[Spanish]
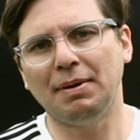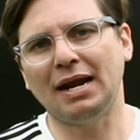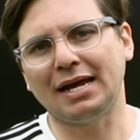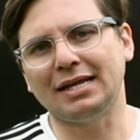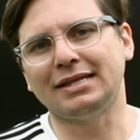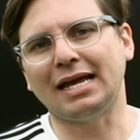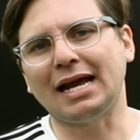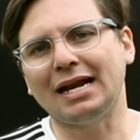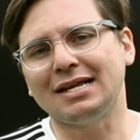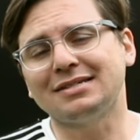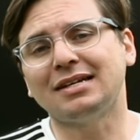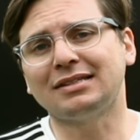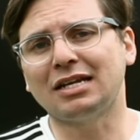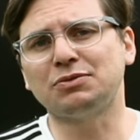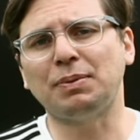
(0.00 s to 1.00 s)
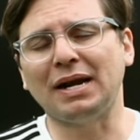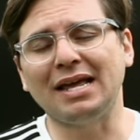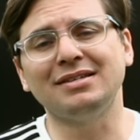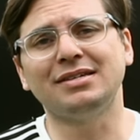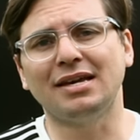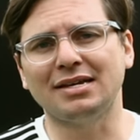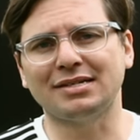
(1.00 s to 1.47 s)
para que tengan esa
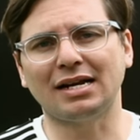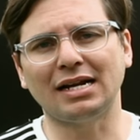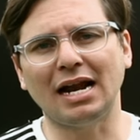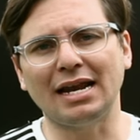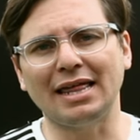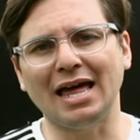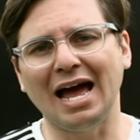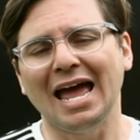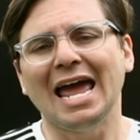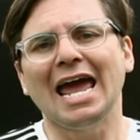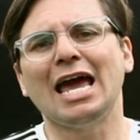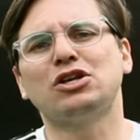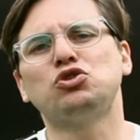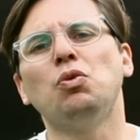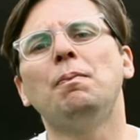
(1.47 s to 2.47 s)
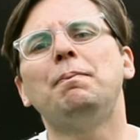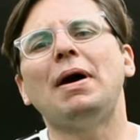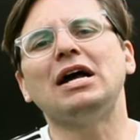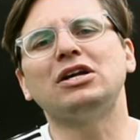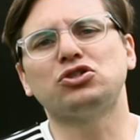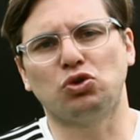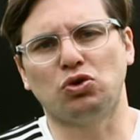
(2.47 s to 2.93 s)
transparencia y esa claridad. Es un
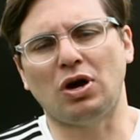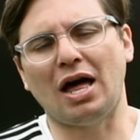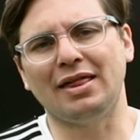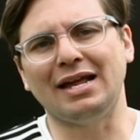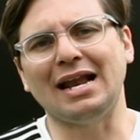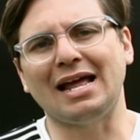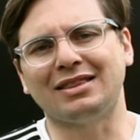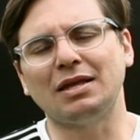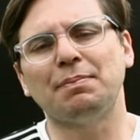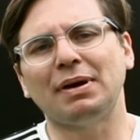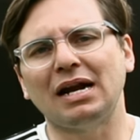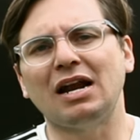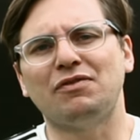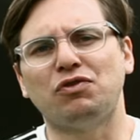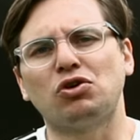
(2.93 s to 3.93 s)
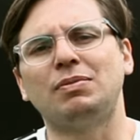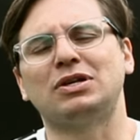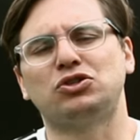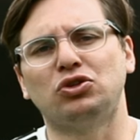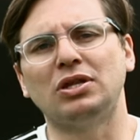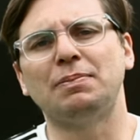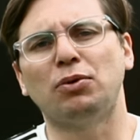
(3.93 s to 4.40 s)
paso adelante para la
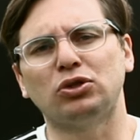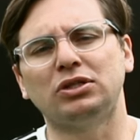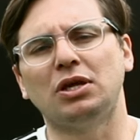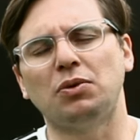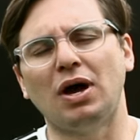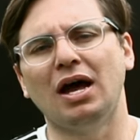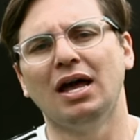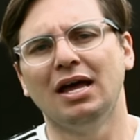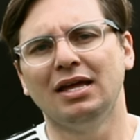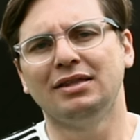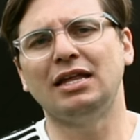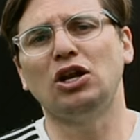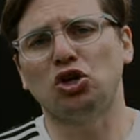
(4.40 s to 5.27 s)
formación deportiva de